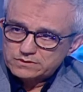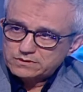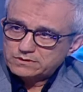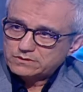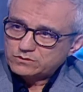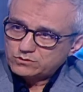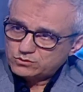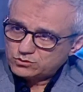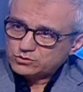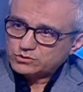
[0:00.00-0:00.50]

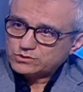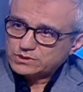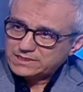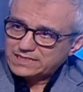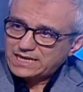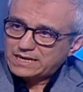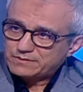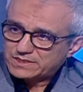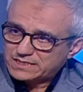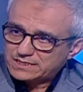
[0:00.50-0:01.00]

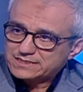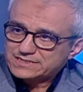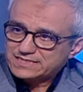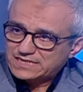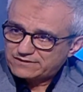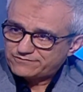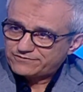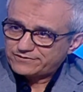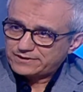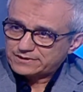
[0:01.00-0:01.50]
ويعمل
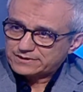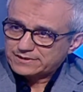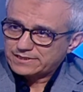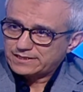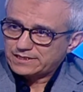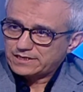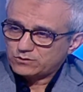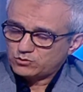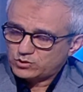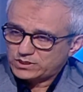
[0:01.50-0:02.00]
الاسعافات
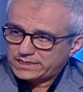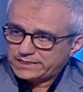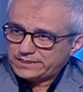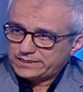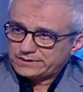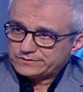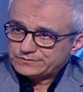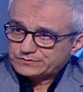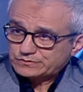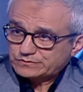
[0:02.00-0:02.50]
الاوليه